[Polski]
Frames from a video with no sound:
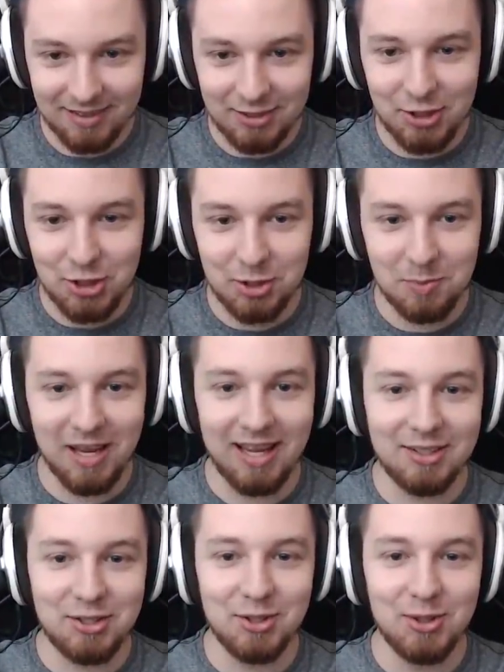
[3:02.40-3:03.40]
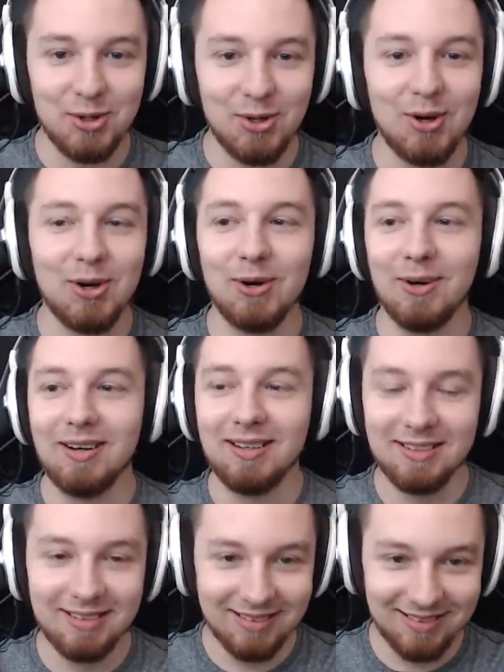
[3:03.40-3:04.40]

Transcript: Morderca nie ma serca!